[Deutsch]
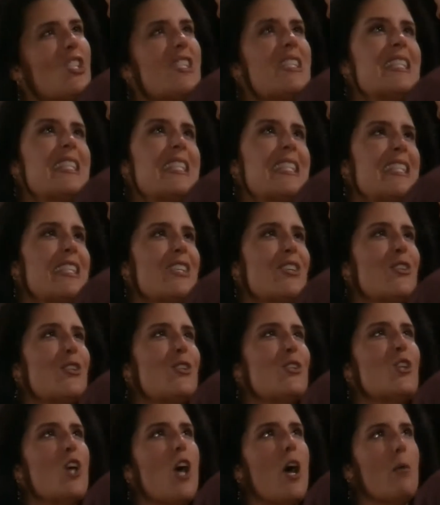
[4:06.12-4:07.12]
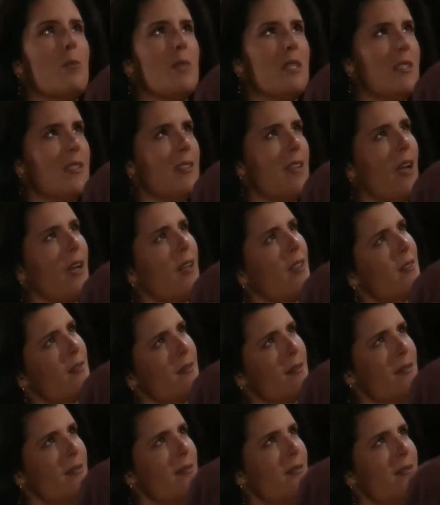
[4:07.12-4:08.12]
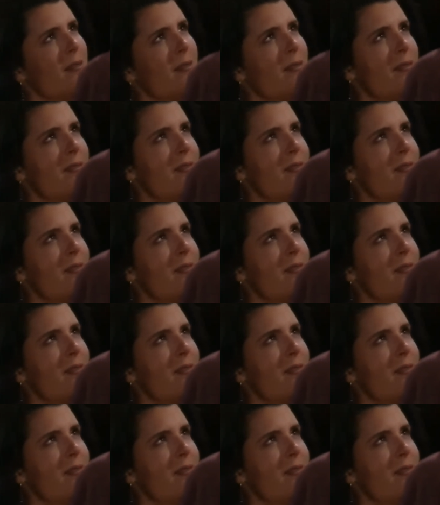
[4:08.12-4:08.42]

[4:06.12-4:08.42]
Nur so lange, bis der Job erledigt ist.